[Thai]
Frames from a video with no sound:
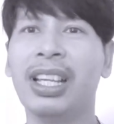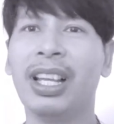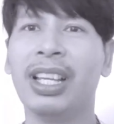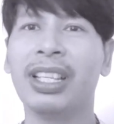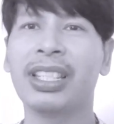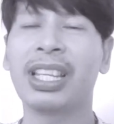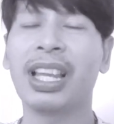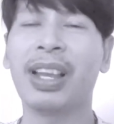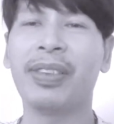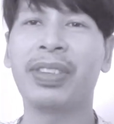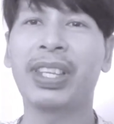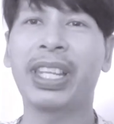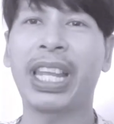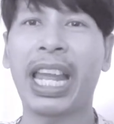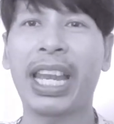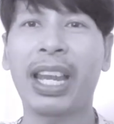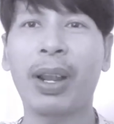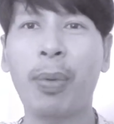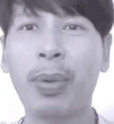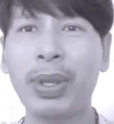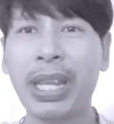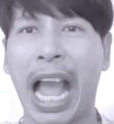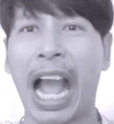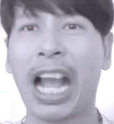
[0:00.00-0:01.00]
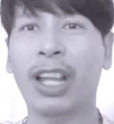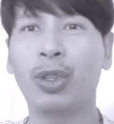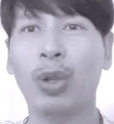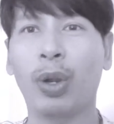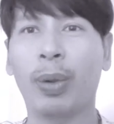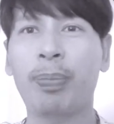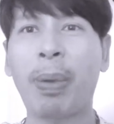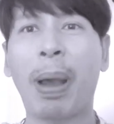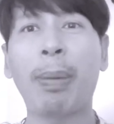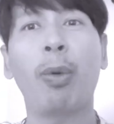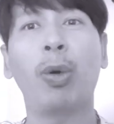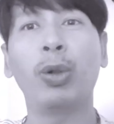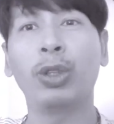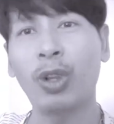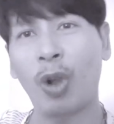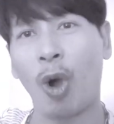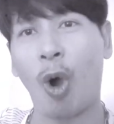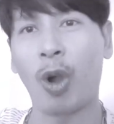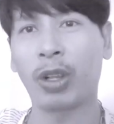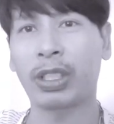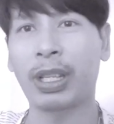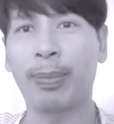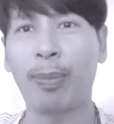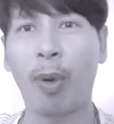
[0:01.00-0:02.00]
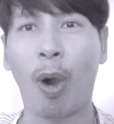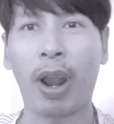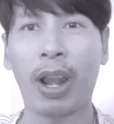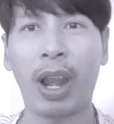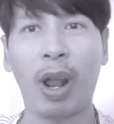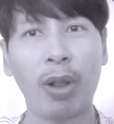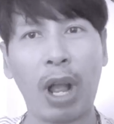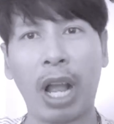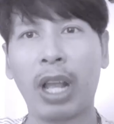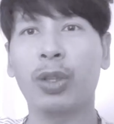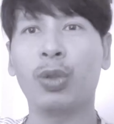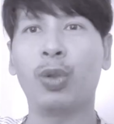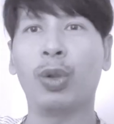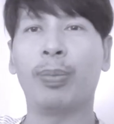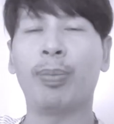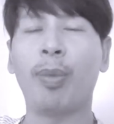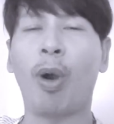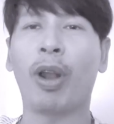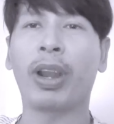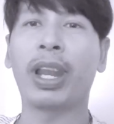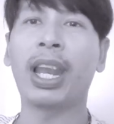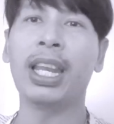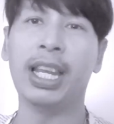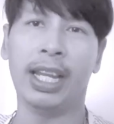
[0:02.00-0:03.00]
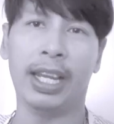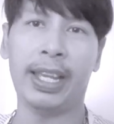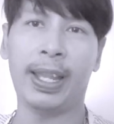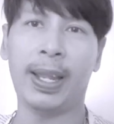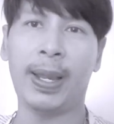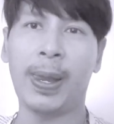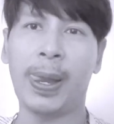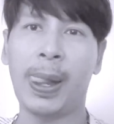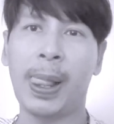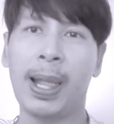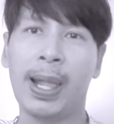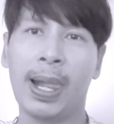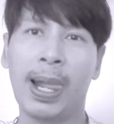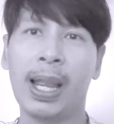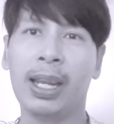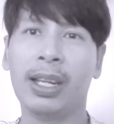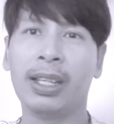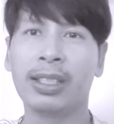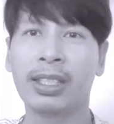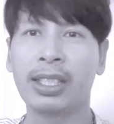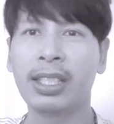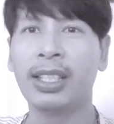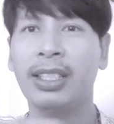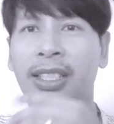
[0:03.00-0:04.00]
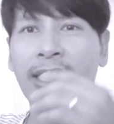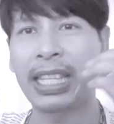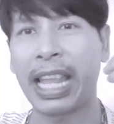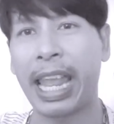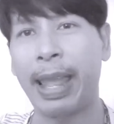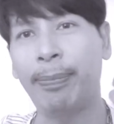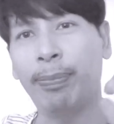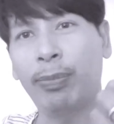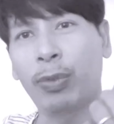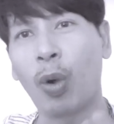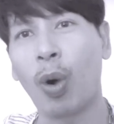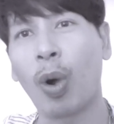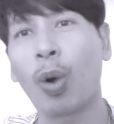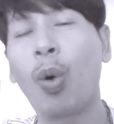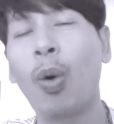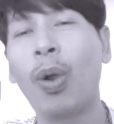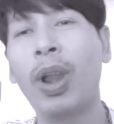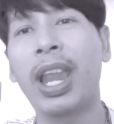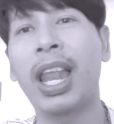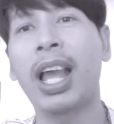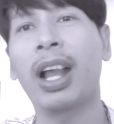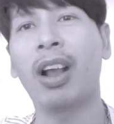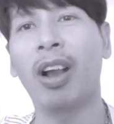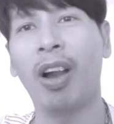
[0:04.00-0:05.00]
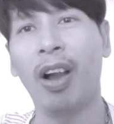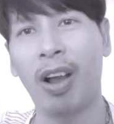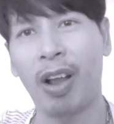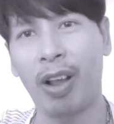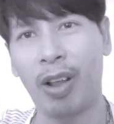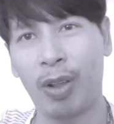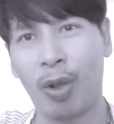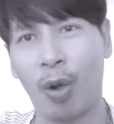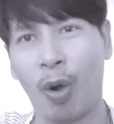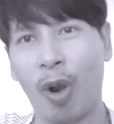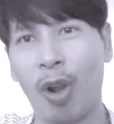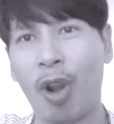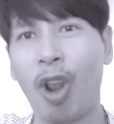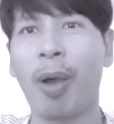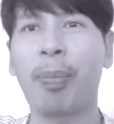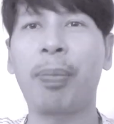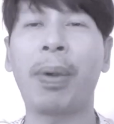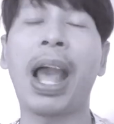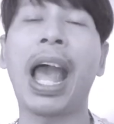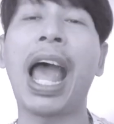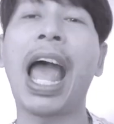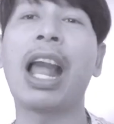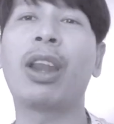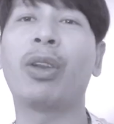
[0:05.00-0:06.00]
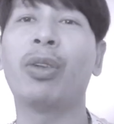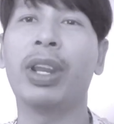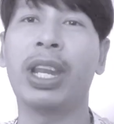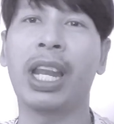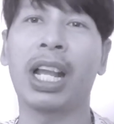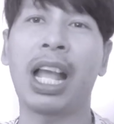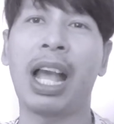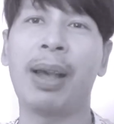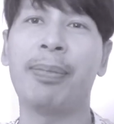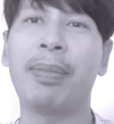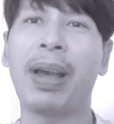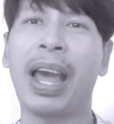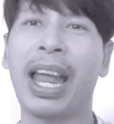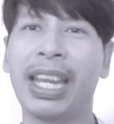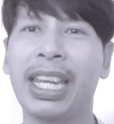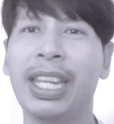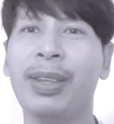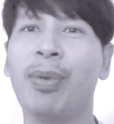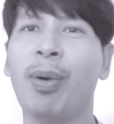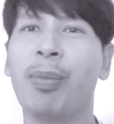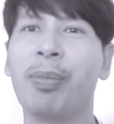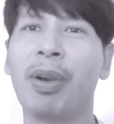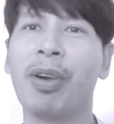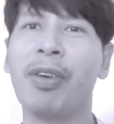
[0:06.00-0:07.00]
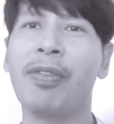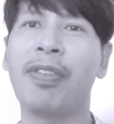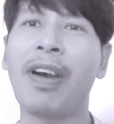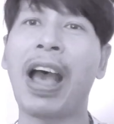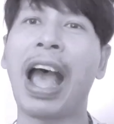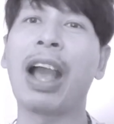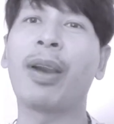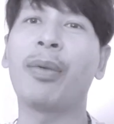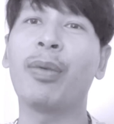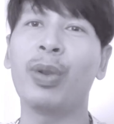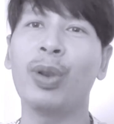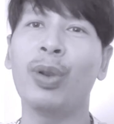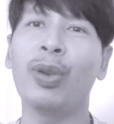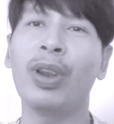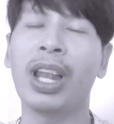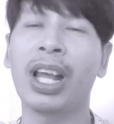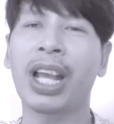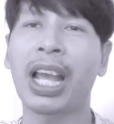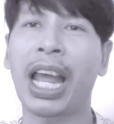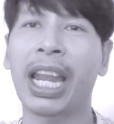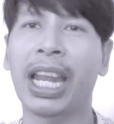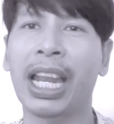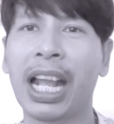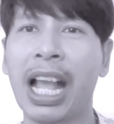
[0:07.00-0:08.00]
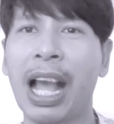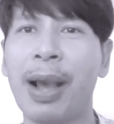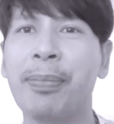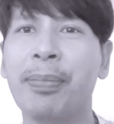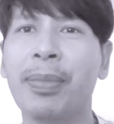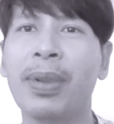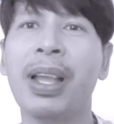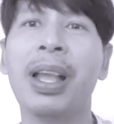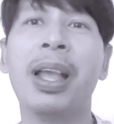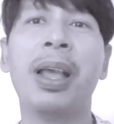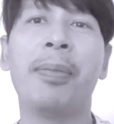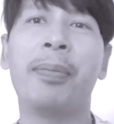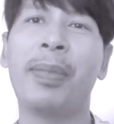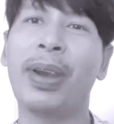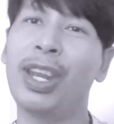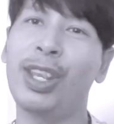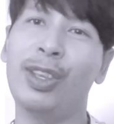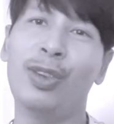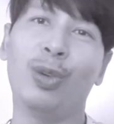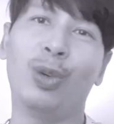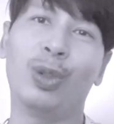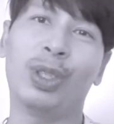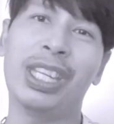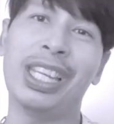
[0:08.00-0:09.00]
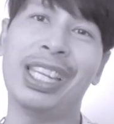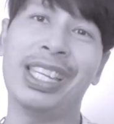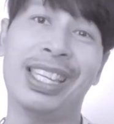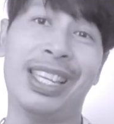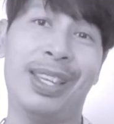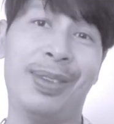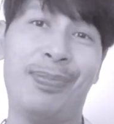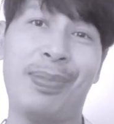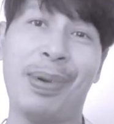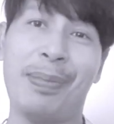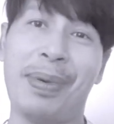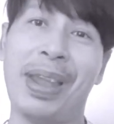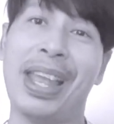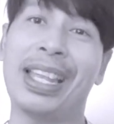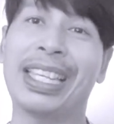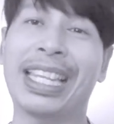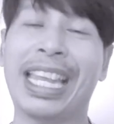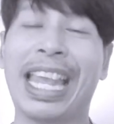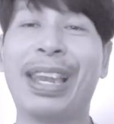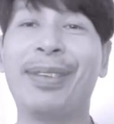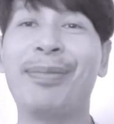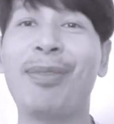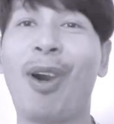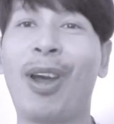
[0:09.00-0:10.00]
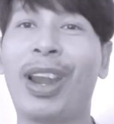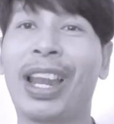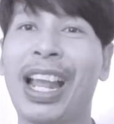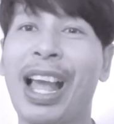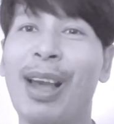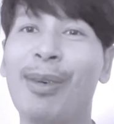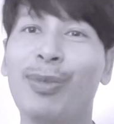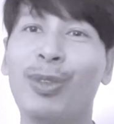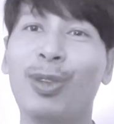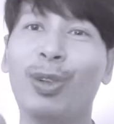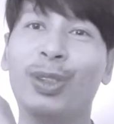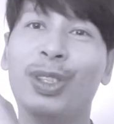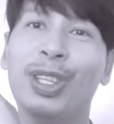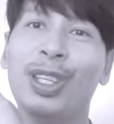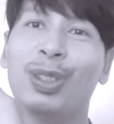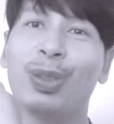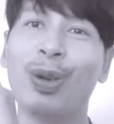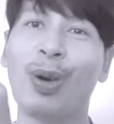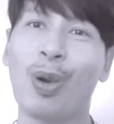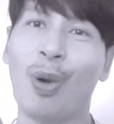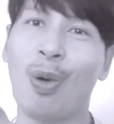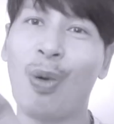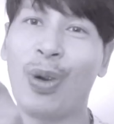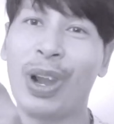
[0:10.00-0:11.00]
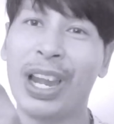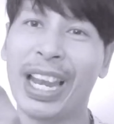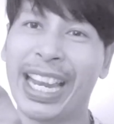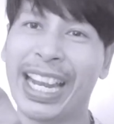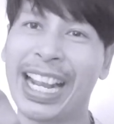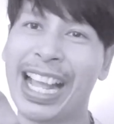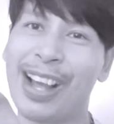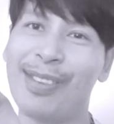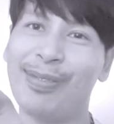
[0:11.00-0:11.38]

เซิร์ฟสเก็ตถ้าคุณอยากหยุดปั๊บคุณต้องออกจากบอร์ดแล้วหยุดบอร์ดได้เลย ซึ่งเซฟตัวคุณแล้วก็คนรอบข้างด้วยนะครับ อันนี้ผมก็ฝากไว้ด้วยแล้วกันนะครับไม่ได้อยู่ที่ประเภทสเก็ตบอร์ดนะครับอยู่ที่ตัวคุณเลยนะครั